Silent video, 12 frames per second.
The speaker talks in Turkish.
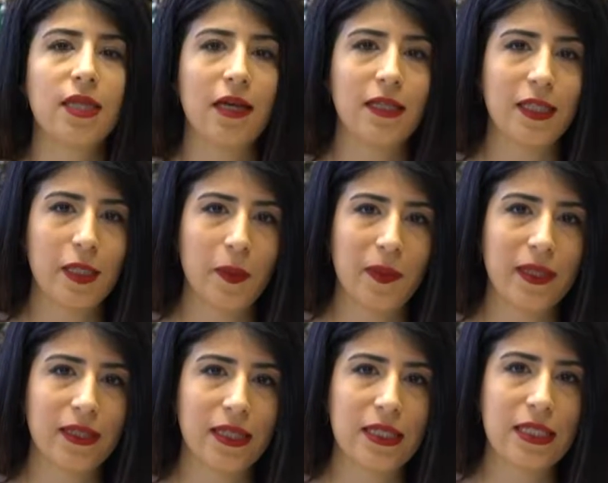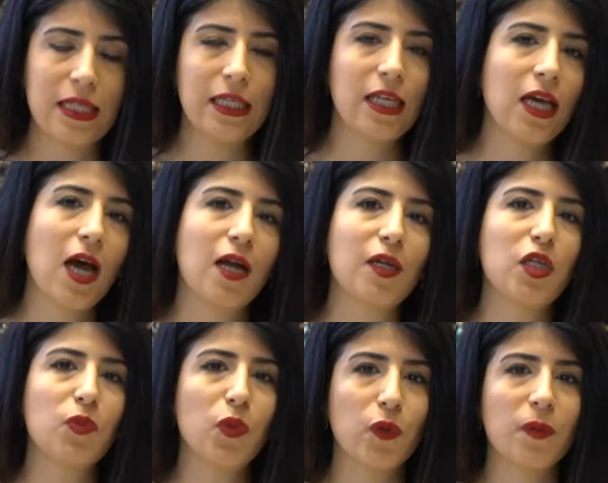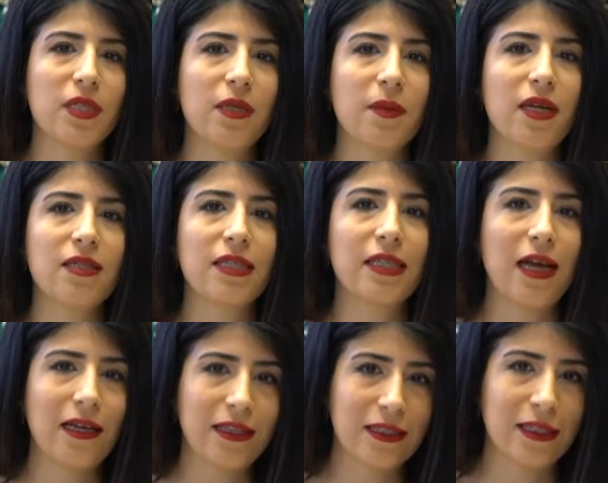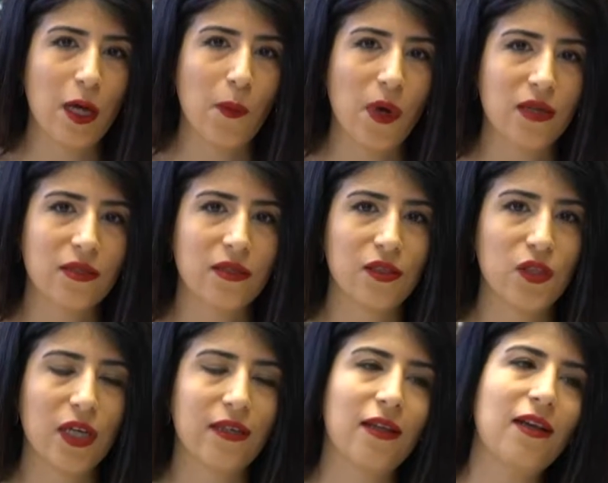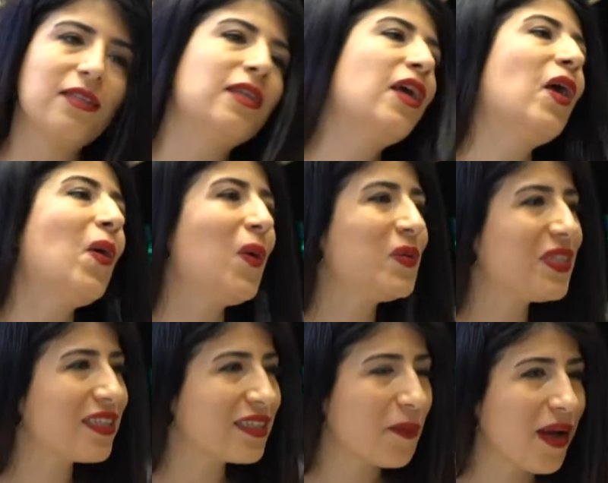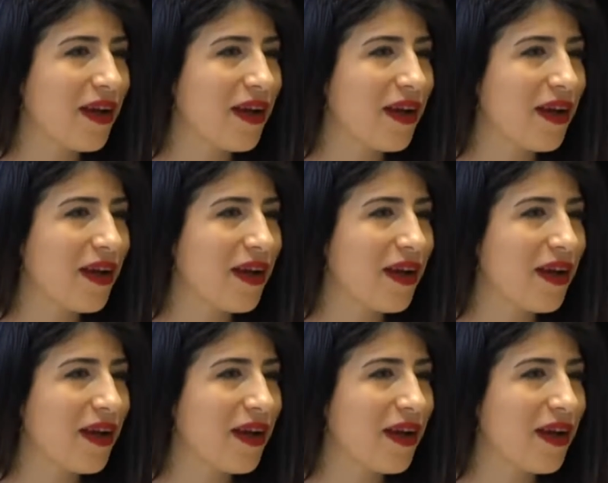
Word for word: Telli ile birlikteyiz. İki kardeş bugün bize biraz hikayelerinden bahsedecekler. Öncelikle